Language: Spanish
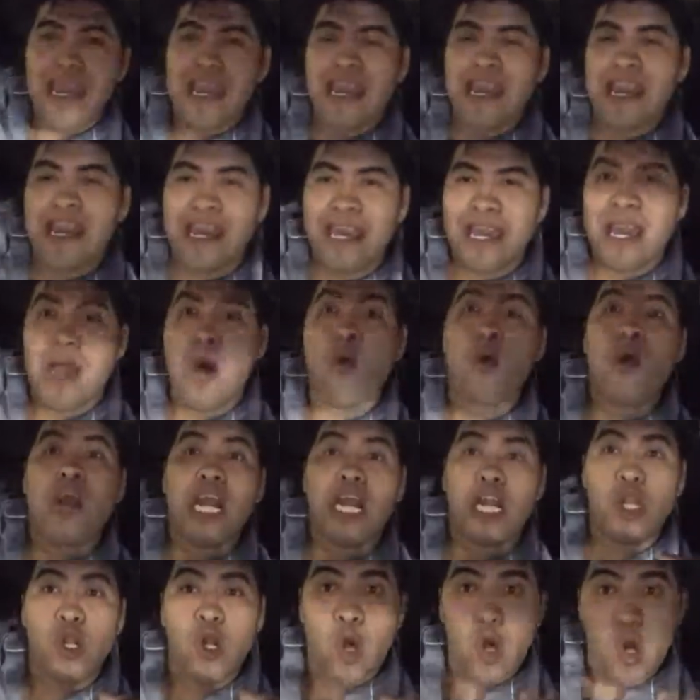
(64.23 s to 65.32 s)
Eh,
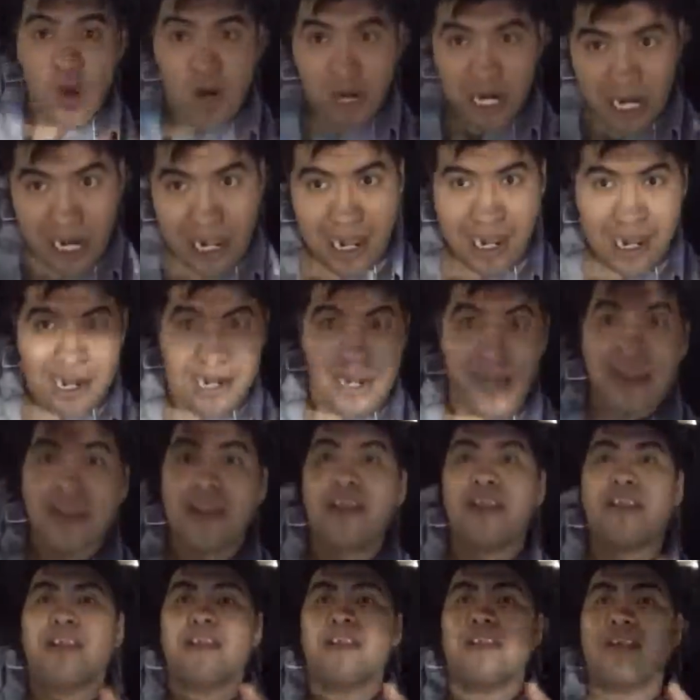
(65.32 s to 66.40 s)
aunque no lo crean,
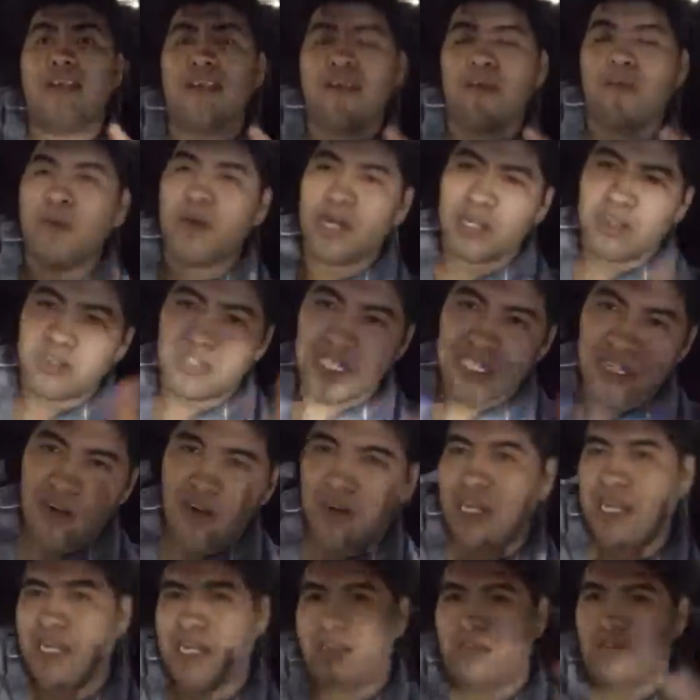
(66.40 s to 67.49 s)
bueno, sí lo
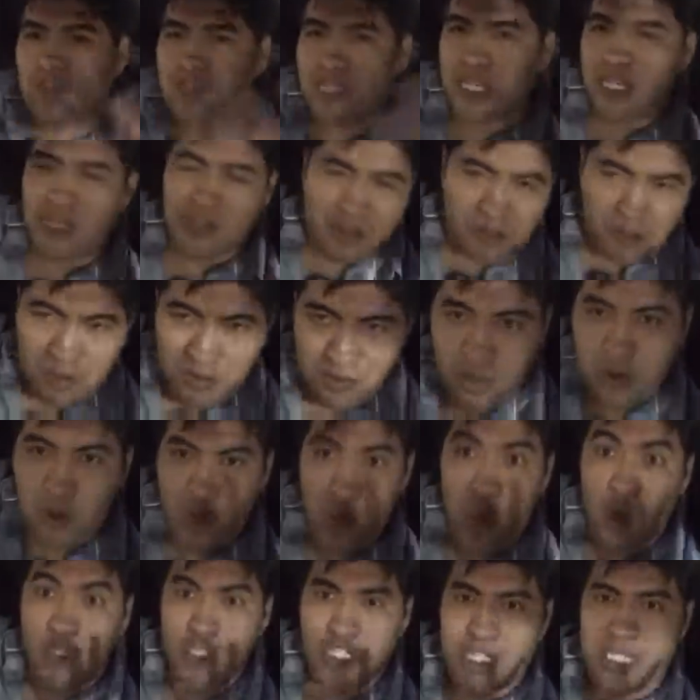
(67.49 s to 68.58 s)
creen los que
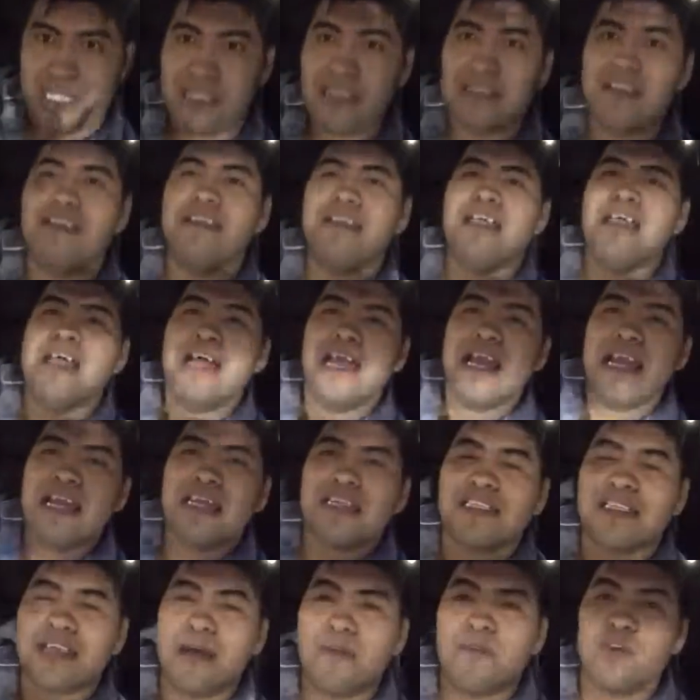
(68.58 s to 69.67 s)
conocen,
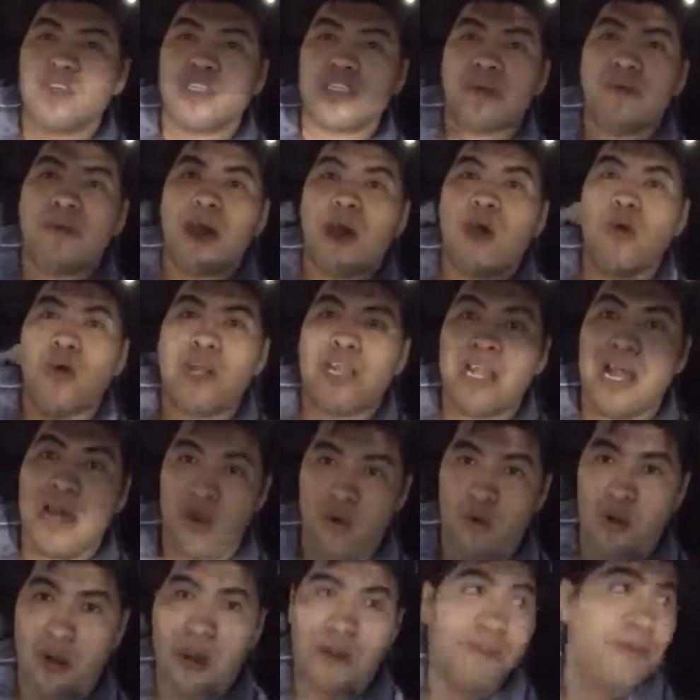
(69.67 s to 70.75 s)
estamos debajo del
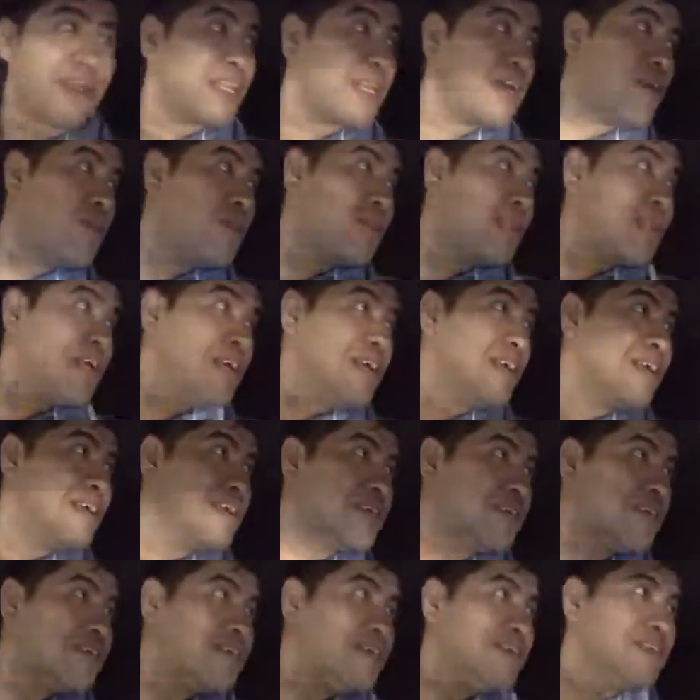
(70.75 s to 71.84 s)
agua, ¿verdad Jorge?
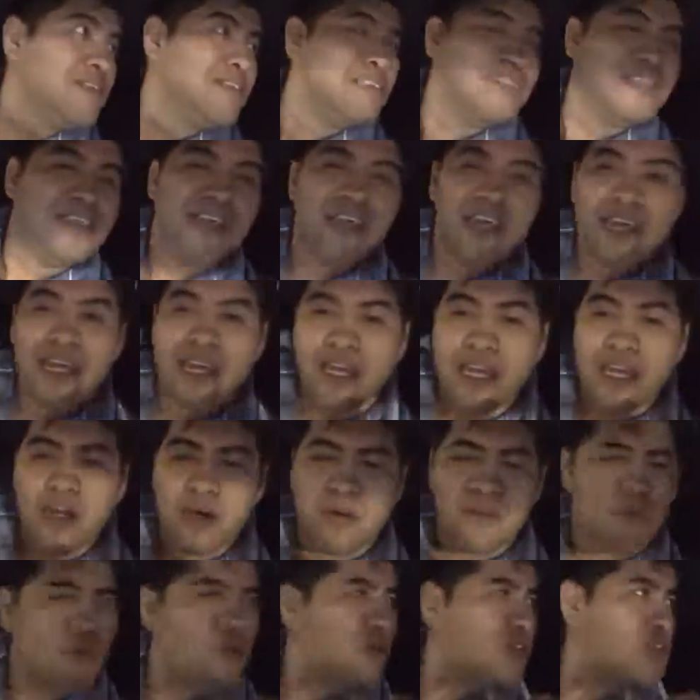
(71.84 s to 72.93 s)
Como eh,
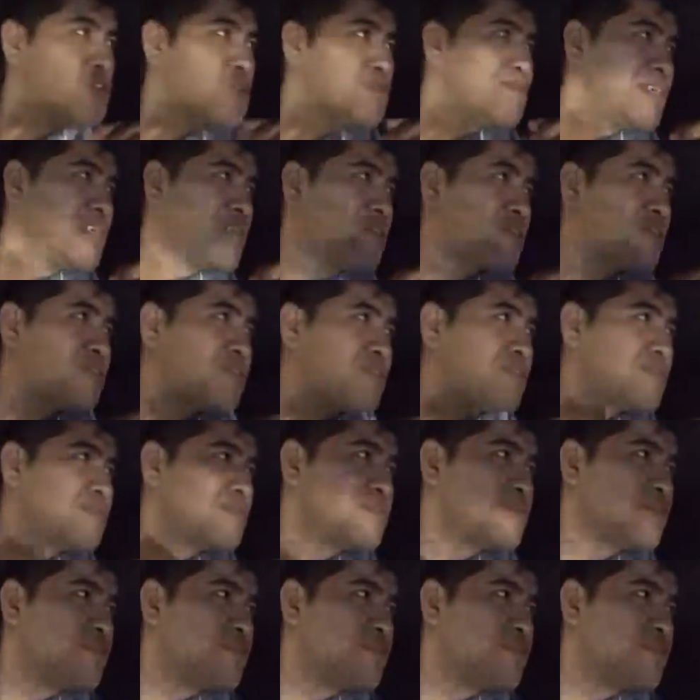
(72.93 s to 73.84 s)
¿Cómo cuántos metros?